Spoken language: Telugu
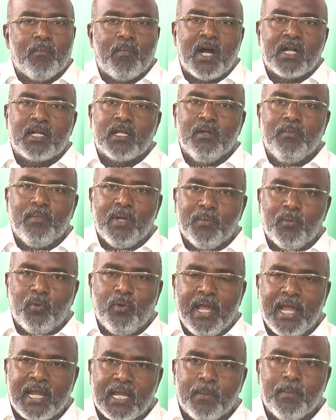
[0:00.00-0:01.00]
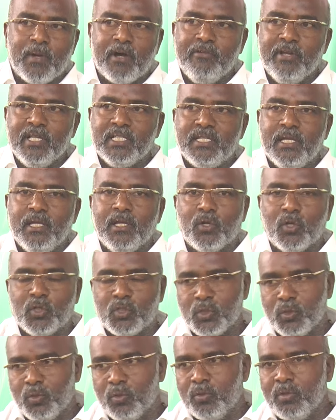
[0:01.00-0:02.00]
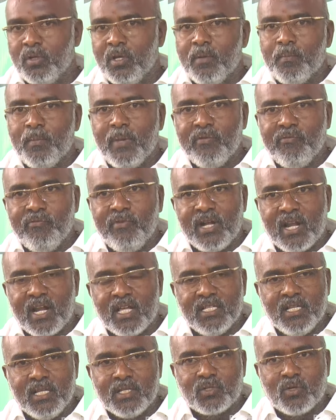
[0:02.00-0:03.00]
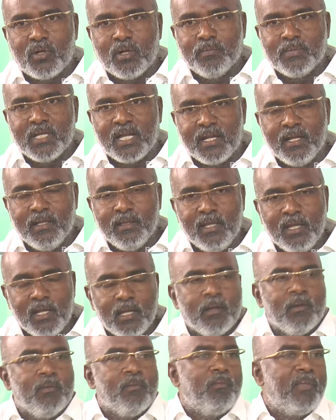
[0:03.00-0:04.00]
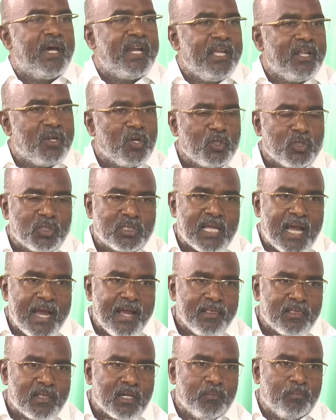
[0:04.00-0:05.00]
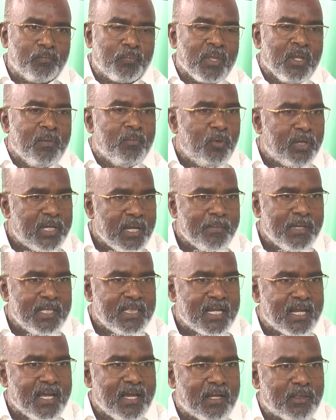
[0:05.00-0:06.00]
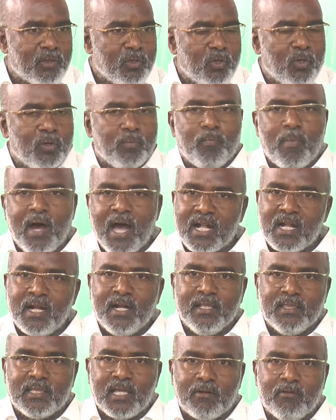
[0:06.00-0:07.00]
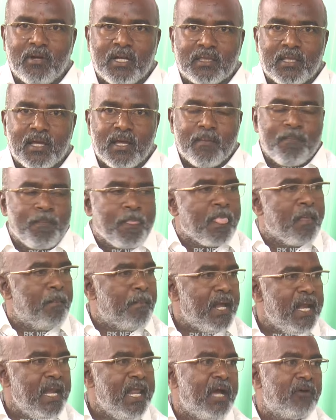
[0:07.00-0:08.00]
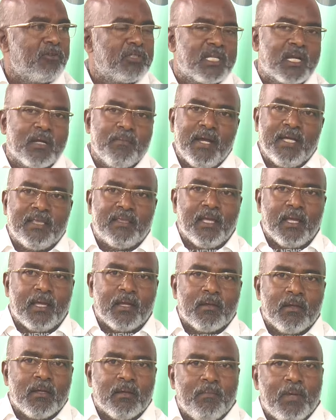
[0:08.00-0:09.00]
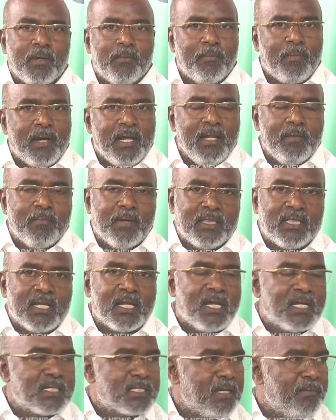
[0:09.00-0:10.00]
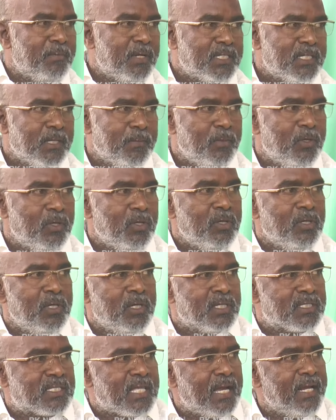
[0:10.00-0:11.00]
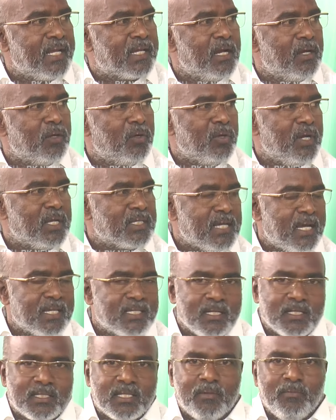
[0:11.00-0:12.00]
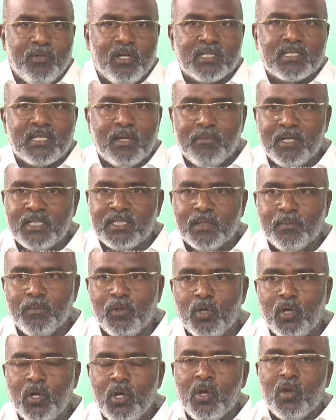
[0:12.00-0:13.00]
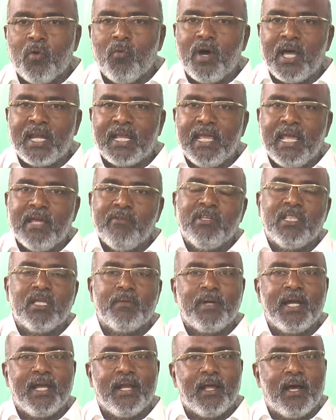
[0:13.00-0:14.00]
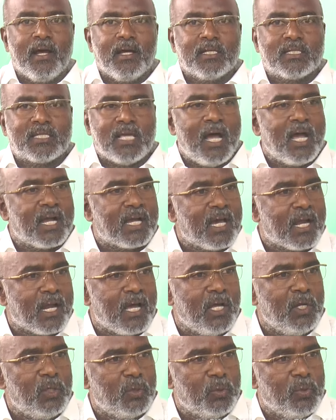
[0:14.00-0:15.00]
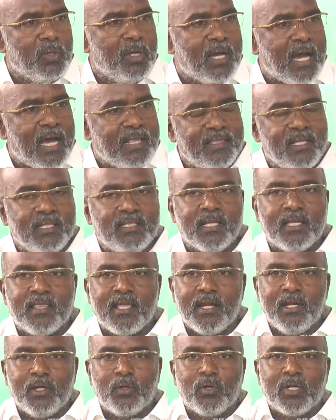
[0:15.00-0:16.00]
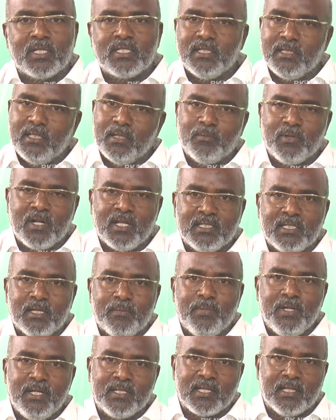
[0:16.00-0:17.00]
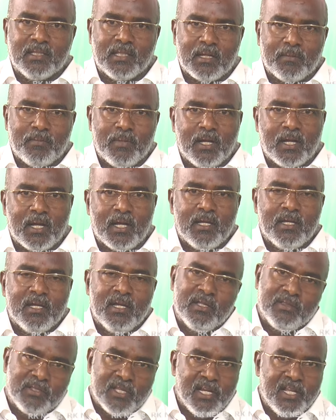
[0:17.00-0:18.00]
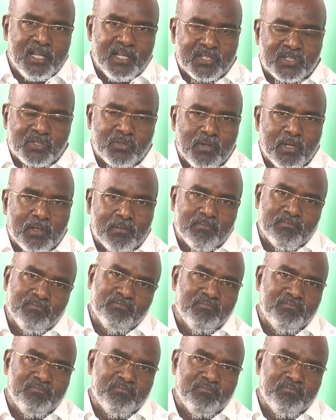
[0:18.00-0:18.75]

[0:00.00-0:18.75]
మాటను మేము ఏకీభవించి ఈరోజు మేము విడ్రా చేసుకోవడం జరిగింది మరి ఈరోజు సాయంత్రం ముఖ్యమంత్రి గారితో మాట్లాడిన తర్వాత మళ్ళీ అవసరమైతే మేము మళ్ళీ మంత్రి గారి సమక్షంలో స్థానికంగా ఉన్న శాసనసభ్యుల సమక్షంలో వారికి ఏ విధమైన సహకారాలు అందించేదానికి కూడా ఉందని చెప్పి ఈ సందర్భంగా తెలియజేస్తున్నాను